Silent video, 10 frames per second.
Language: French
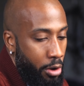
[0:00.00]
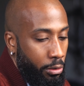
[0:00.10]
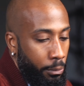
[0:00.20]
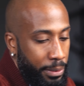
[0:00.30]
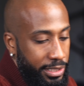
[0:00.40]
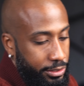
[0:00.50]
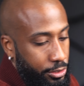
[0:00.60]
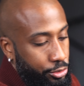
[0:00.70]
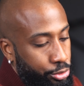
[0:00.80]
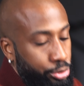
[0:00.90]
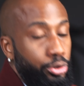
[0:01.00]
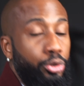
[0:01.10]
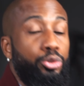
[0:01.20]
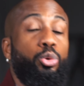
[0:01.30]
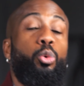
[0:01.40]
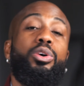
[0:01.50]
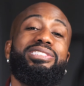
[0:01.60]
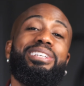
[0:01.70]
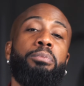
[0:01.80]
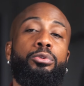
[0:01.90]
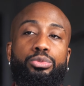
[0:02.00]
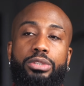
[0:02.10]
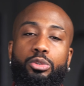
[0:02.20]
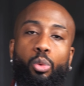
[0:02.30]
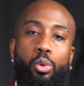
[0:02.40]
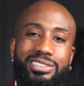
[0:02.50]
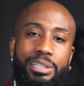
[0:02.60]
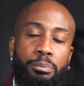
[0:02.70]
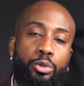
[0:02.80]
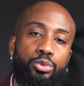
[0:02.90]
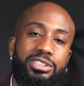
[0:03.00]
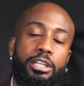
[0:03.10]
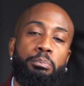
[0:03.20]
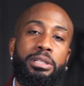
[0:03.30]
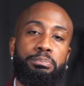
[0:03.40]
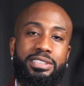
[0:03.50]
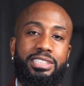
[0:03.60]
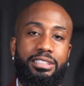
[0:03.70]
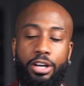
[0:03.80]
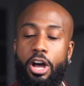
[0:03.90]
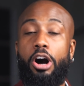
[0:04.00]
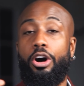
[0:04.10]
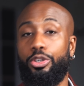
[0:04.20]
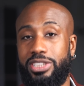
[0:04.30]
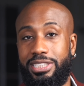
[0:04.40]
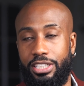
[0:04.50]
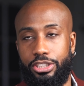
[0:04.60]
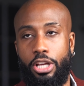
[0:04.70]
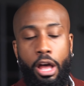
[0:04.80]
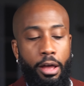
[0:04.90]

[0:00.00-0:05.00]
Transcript: On passe sur le troisième produit. Troisième produit, c'est un peptide anti-âge.